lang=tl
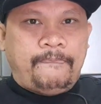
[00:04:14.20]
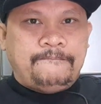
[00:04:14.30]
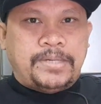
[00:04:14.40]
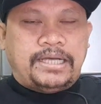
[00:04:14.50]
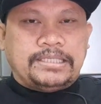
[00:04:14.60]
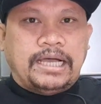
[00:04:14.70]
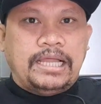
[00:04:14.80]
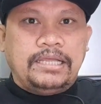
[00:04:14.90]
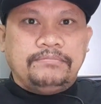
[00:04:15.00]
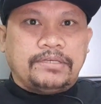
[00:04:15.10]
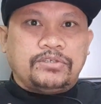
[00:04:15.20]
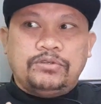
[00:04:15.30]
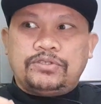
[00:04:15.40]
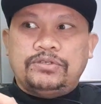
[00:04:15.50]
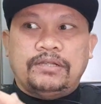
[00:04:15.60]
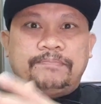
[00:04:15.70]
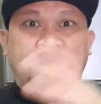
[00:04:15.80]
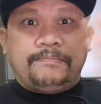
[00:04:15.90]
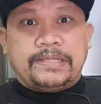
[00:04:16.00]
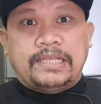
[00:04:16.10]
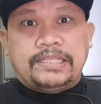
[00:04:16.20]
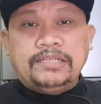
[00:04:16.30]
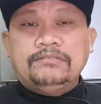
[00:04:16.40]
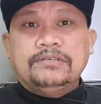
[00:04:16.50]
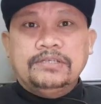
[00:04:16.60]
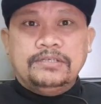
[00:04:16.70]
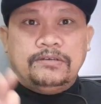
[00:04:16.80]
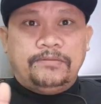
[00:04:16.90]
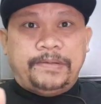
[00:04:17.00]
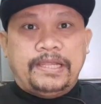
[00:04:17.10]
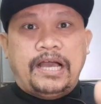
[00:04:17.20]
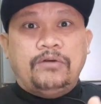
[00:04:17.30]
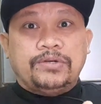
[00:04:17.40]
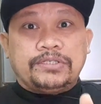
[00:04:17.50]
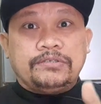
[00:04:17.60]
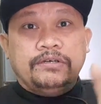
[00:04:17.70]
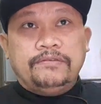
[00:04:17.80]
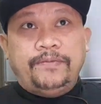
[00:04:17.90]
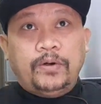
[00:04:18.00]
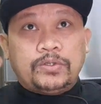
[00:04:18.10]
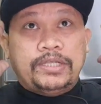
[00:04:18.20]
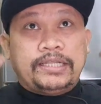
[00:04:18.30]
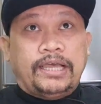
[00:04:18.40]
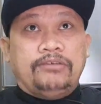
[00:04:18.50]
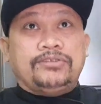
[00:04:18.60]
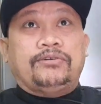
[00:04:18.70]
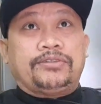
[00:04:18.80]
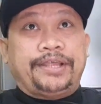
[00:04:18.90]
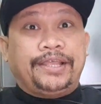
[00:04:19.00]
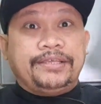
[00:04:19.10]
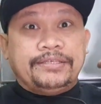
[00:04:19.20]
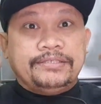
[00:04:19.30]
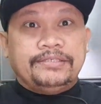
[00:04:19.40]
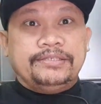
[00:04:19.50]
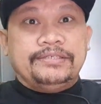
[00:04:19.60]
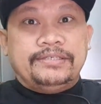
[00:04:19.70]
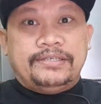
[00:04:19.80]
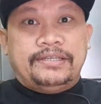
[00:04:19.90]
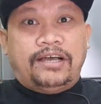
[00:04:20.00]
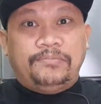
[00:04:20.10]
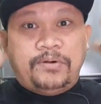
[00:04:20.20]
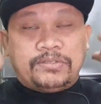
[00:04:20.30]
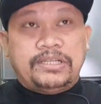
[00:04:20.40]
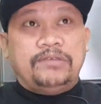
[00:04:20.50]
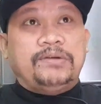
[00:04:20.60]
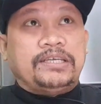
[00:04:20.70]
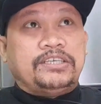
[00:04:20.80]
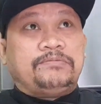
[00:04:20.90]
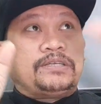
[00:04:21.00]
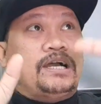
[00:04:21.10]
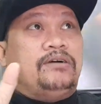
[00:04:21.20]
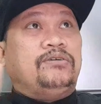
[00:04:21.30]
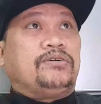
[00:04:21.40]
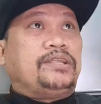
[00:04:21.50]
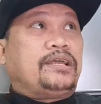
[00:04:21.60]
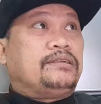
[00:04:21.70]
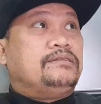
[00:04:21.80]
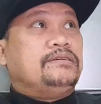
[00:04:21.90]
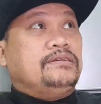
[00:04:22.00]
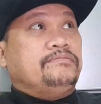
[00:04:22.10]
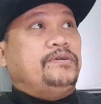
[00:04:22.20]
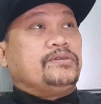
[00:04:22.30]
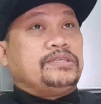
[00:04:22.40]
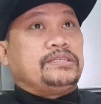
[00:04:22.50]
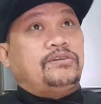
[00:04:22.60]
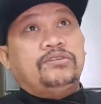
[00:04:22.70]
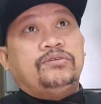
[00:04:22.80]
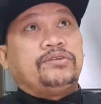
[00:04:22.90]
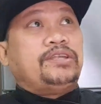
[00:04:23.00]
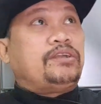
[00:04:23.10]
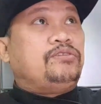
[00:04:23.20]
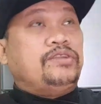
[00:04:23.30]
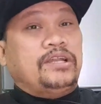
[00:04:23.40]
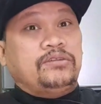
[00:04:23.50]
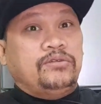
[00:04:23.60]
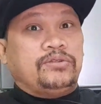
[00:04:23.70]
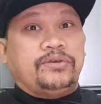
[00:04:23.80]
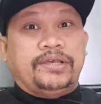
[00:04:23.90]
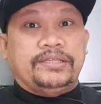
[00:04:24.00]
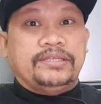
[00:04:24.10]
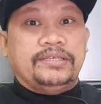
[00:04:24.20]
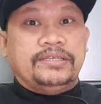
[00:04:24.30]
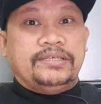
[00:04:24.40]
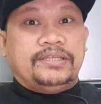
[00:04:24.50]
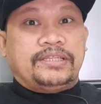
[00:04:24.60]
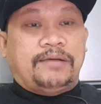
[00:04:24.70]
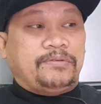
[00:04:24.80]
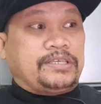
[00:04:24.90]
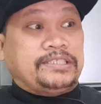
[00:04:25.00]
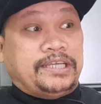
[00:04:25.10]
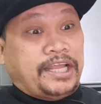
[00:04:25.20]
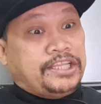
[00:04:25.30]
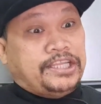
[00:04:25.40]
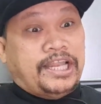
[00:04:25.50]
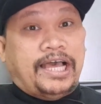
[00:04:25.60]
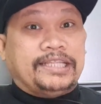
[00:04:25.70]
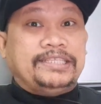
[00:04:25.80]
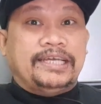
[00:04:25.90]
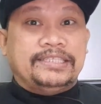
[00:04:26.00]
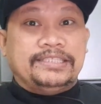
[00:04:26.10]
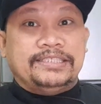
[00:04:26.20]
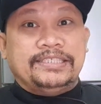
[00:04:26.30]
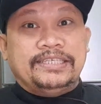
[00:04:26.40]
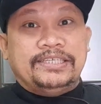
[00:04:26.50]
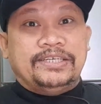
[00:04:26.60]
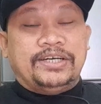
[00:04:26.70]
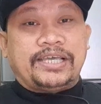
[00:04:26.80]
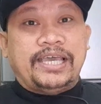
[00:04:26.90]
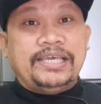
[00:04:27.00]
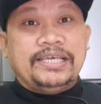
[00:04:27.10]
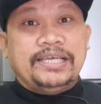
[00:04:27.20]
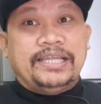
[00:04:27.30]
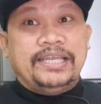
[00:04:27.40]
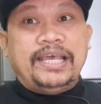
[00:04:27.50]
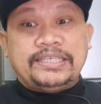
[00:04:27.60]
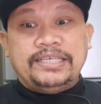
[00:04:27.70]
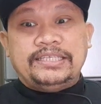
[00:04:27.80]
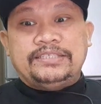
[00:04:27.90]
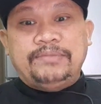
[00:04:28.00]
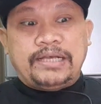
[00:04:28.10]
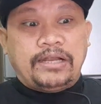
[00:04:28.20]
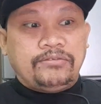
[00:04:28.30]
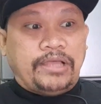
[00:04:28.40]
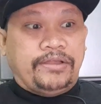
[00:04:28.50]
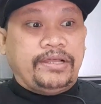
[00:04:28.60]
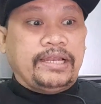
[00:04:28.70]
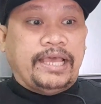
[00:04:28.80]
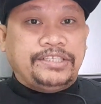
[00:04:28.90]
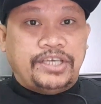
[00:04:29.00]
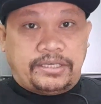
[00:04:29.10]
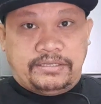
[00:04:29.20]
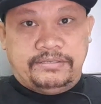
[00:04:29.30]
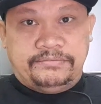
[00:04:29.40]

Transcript: Baka sakali masolusyonan para pagdating ng opening hours, focus lang tayo sa ordering. Nakapokus na yung mga chefs ka o order. Focus lang kung anong order yun ang lulutuin. Tapos kasi ready na lahat yan. Okay? Next is magkaroon tayo ng line check.